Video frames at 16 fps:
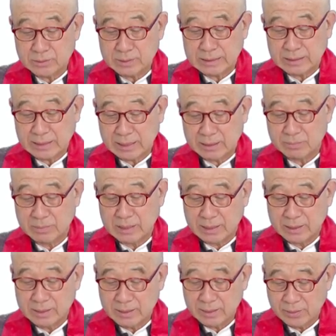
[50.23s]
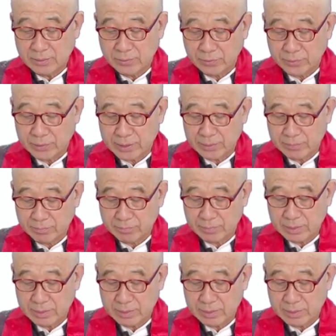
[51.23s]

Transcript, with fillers: 이제 다르마, 림.